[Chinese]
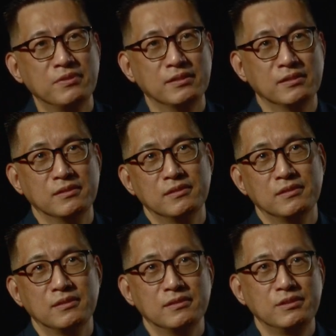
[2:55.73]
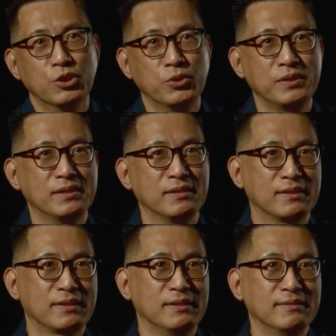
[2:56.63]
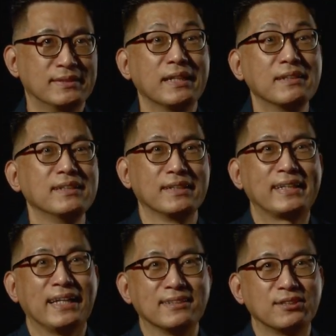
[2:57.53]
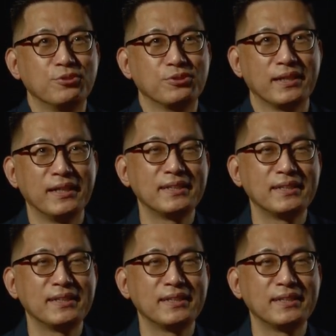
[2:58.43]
呃有一个很深刻的感受，就是哎，